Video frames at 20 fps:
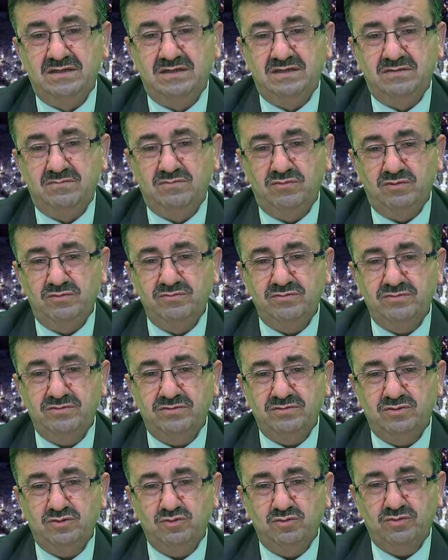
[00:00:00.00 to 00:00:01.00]
bu
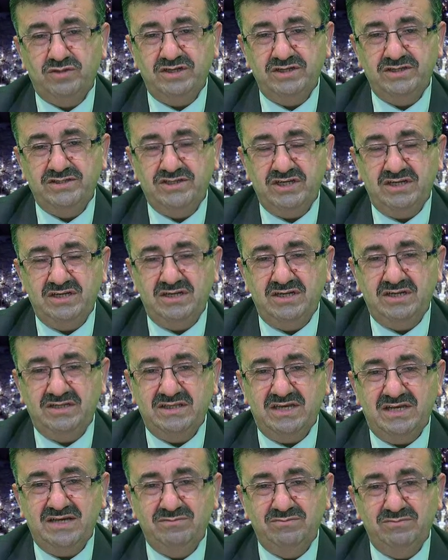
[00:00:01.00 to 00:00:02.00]
sureyi celilede
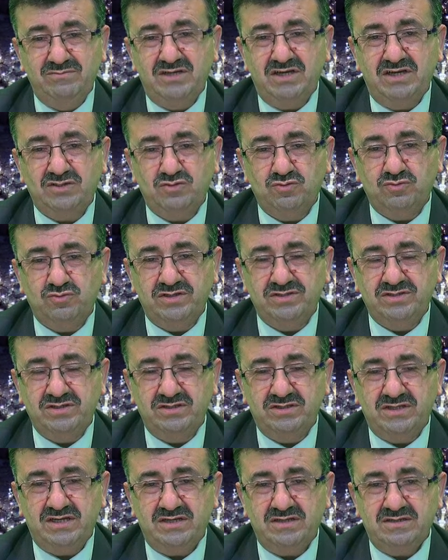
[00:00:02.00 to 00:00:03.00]
Enbiya
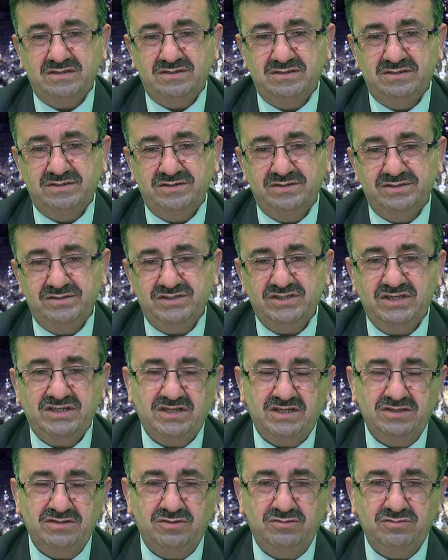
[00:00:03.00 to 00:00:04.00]
suresinde
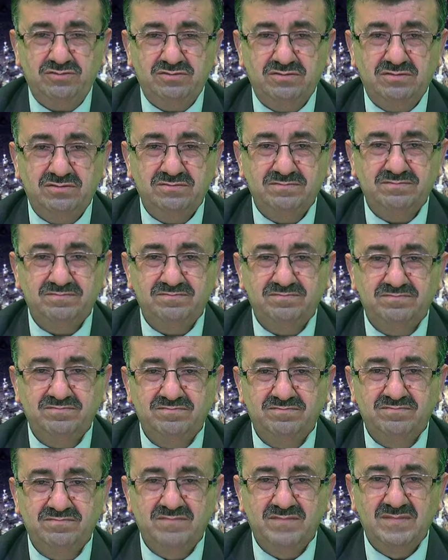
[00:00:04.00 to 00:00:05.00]
zikrediliyor.
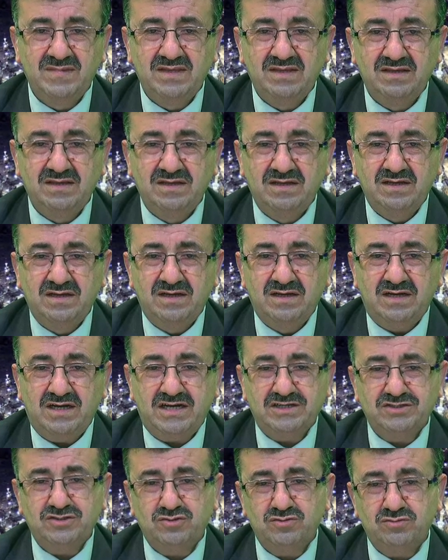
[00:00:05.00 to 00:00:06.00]

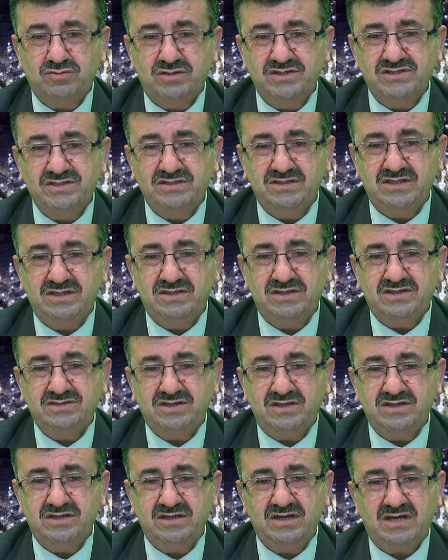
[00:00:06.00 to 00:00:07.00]
Hac suresinde de
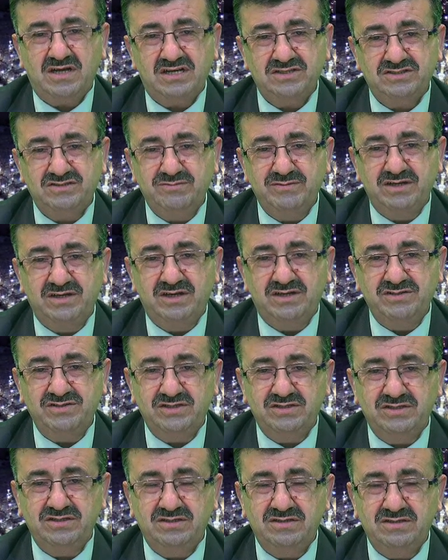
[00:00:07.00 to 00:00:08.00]
zaten hac
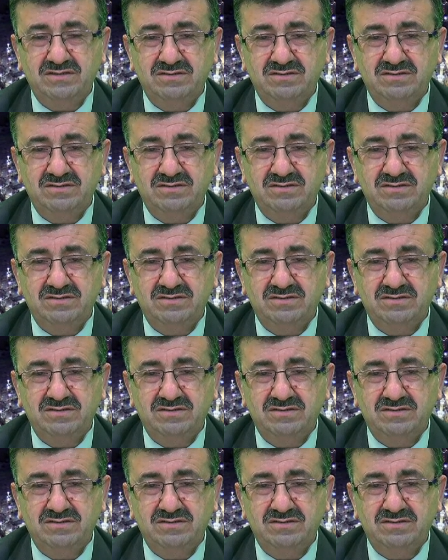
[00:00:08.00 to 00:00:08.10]
menasiki